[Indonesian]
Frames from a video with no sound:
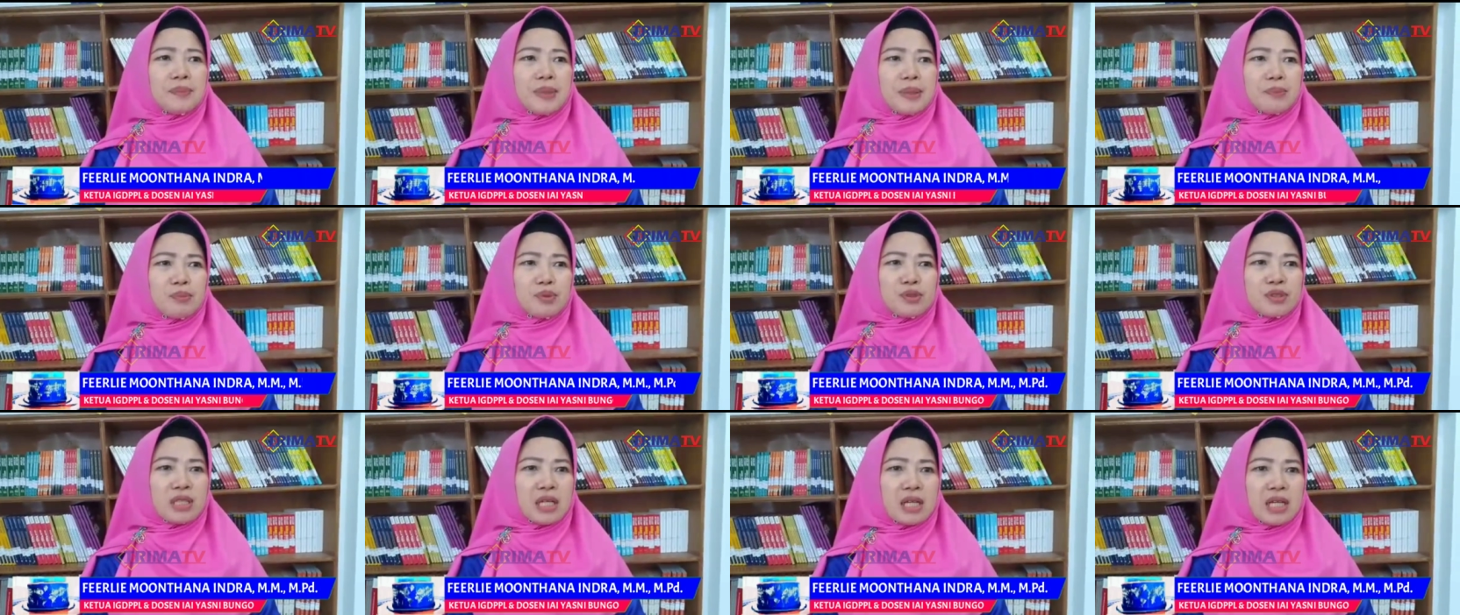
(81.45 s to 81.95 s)

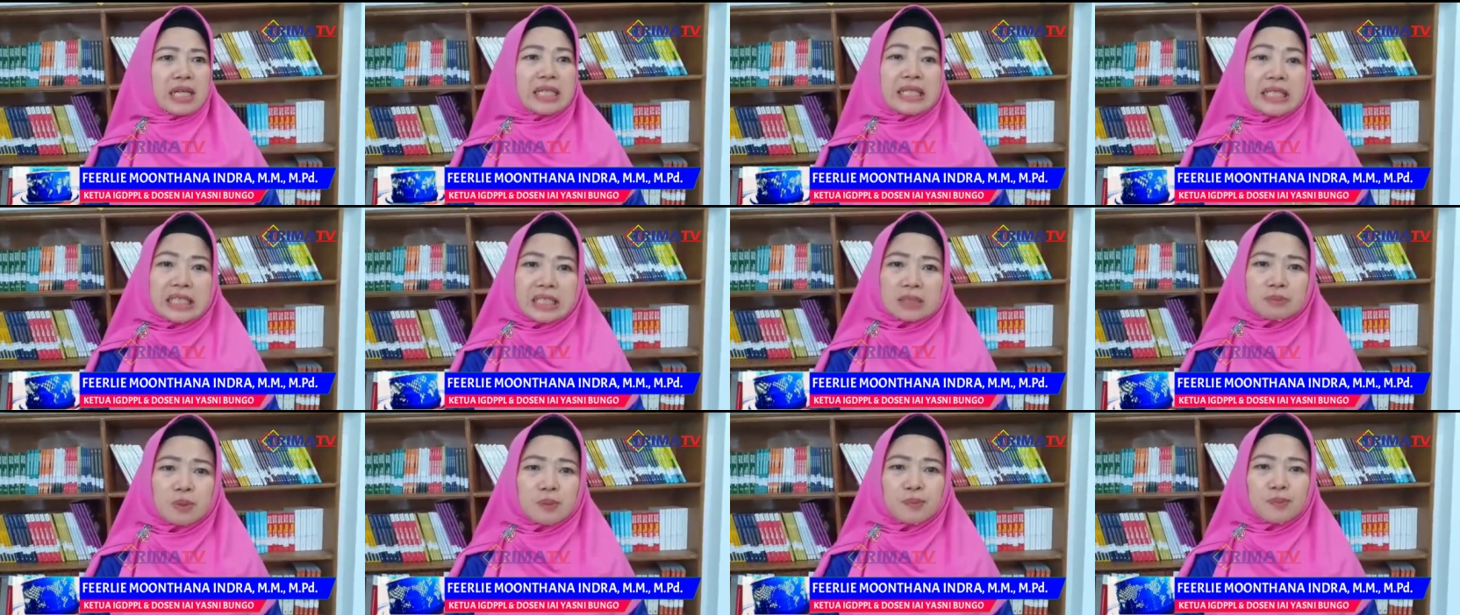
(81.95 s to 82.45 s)
perpustakaan
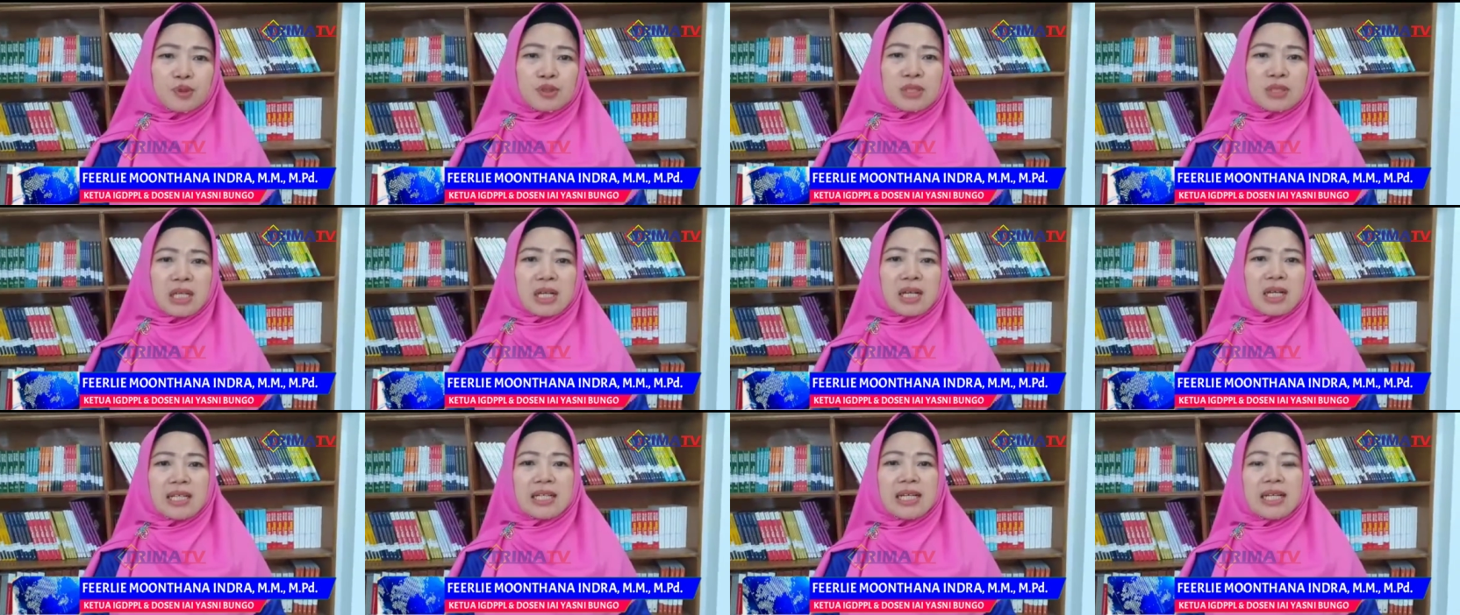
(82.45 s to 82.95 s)
Dinas
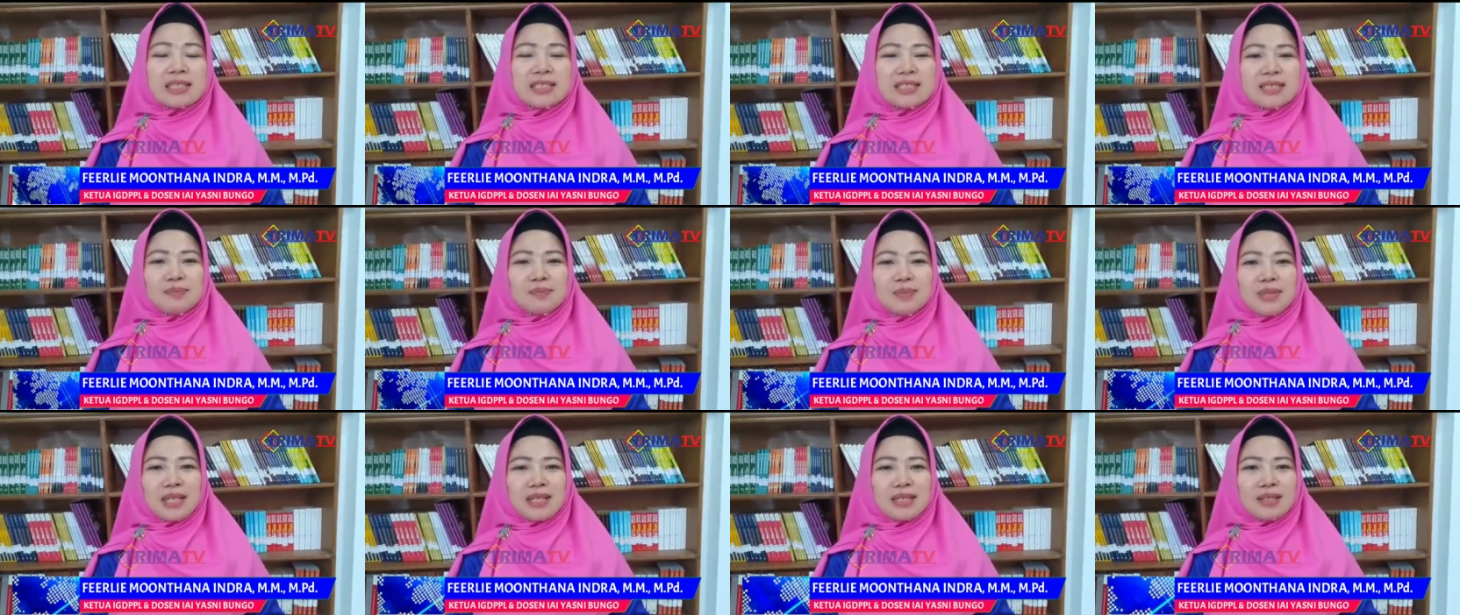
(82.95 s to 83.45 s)
Perpustakaan
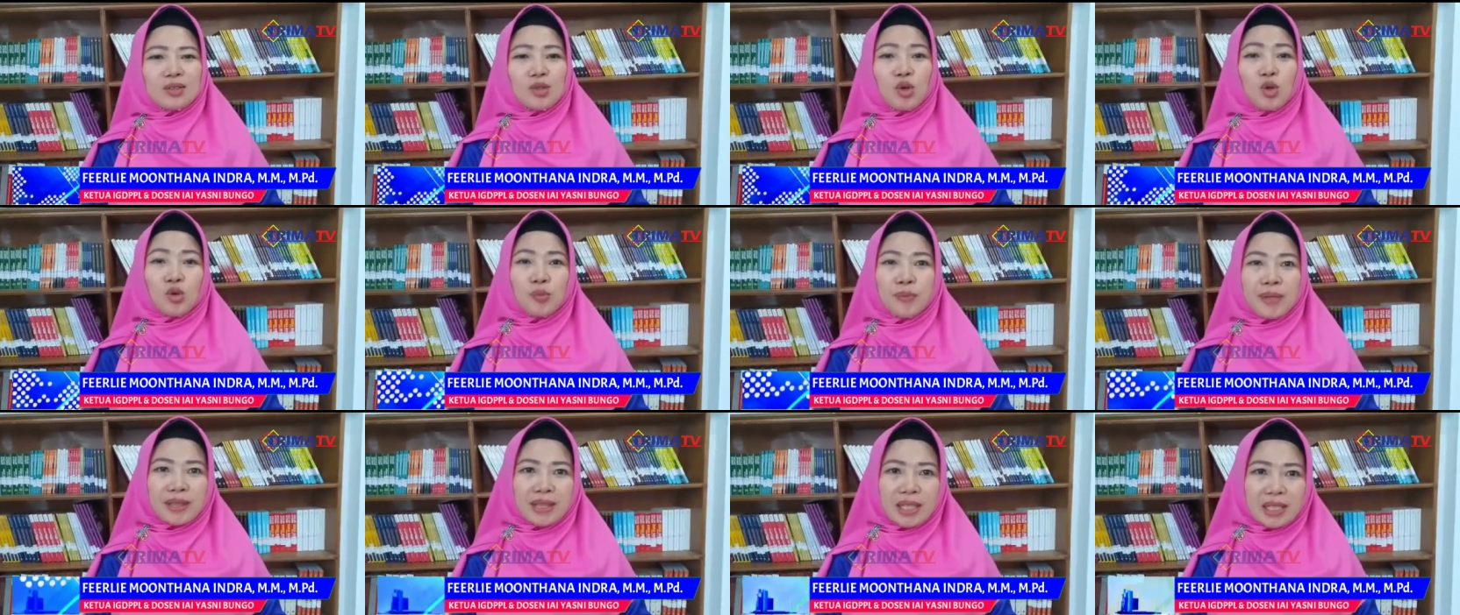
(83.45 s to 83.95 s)
Arsip dan
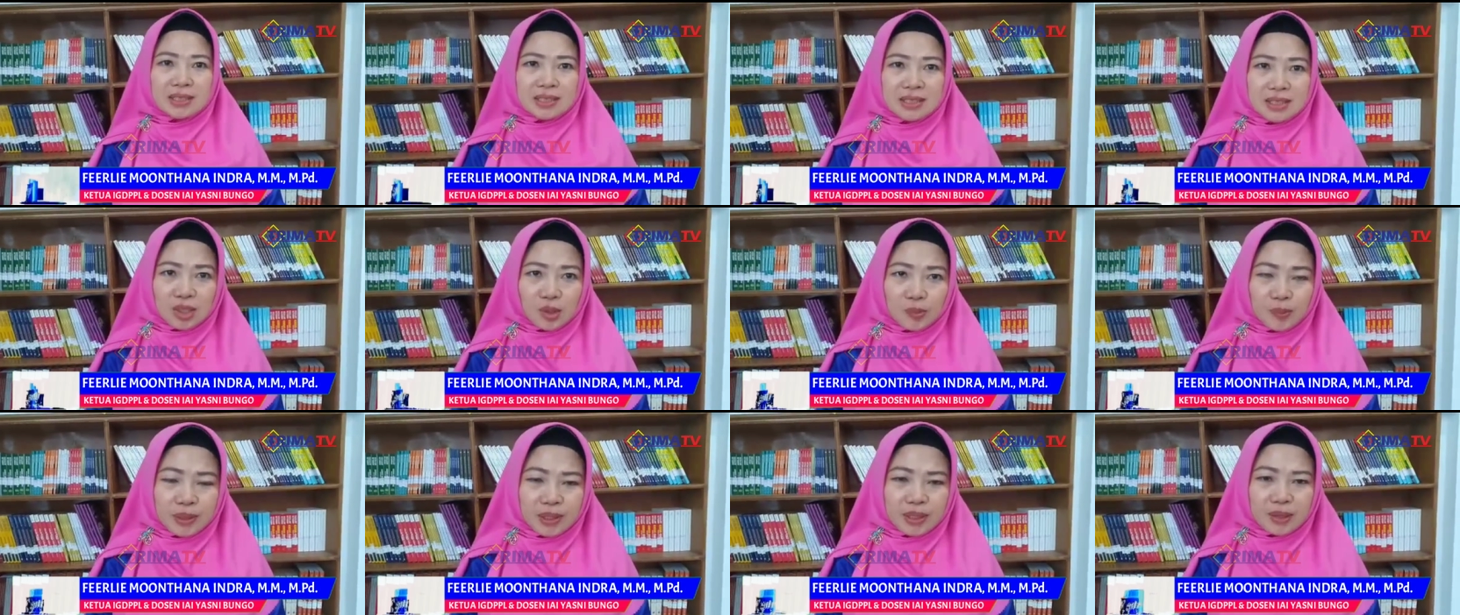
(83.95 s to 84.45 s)
Dokumentasi
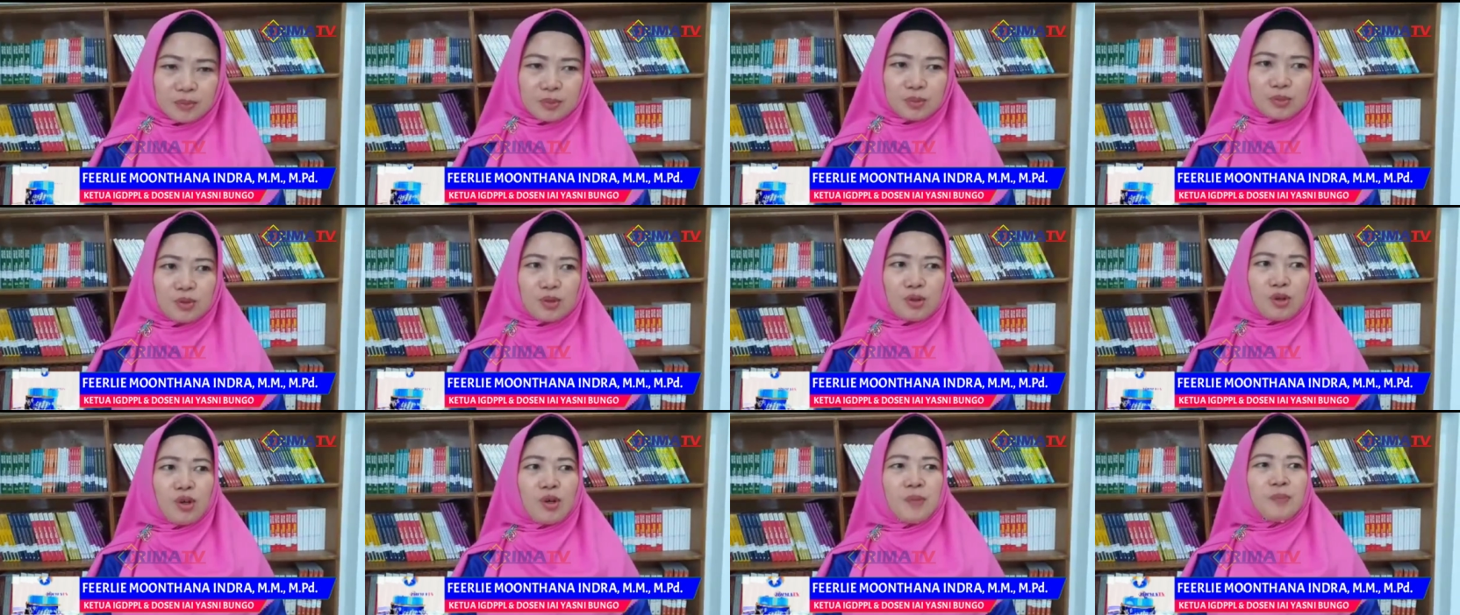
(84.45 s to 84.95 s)
Kabupaten
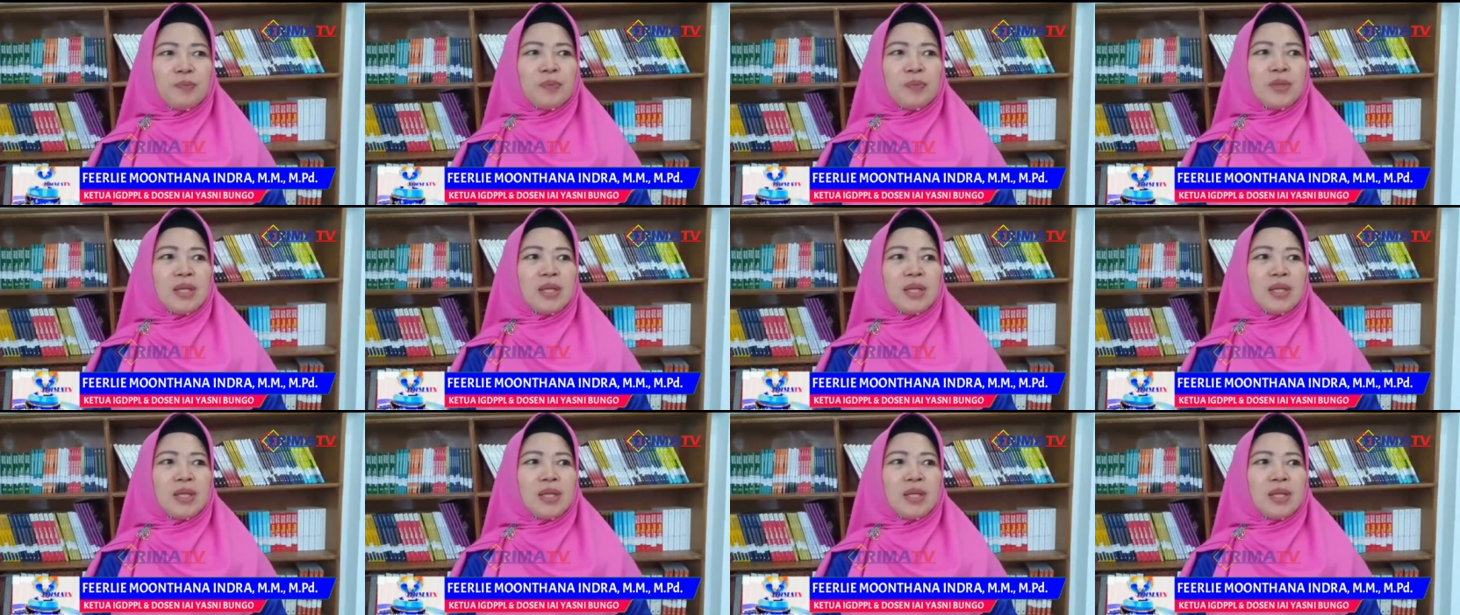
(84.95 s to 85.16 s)
Bungo